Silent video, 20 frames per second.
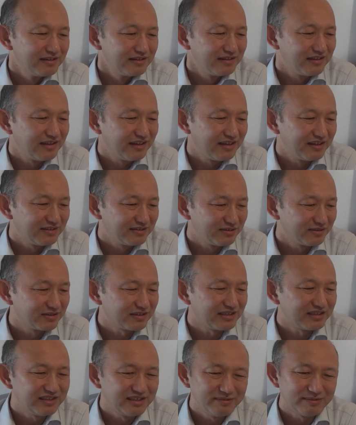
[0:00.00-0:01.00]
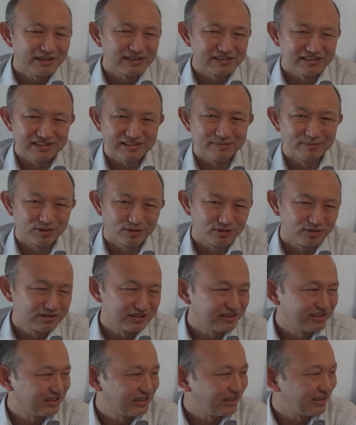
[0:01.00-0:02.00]
で、そのチャンネル今は全然もう更
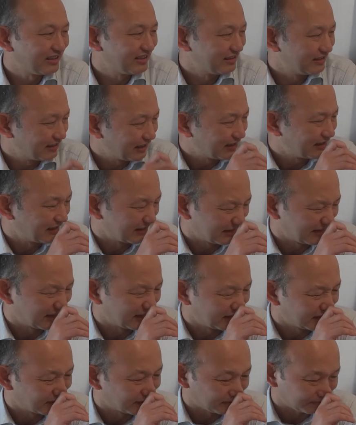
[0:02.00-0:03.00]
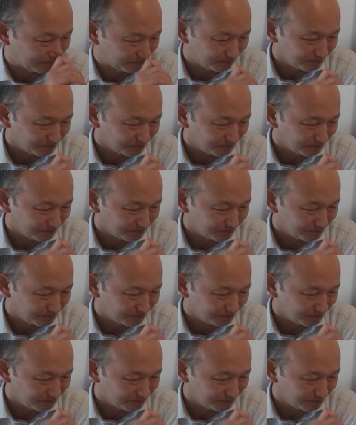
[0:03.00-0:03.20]
新してないないんですけれど、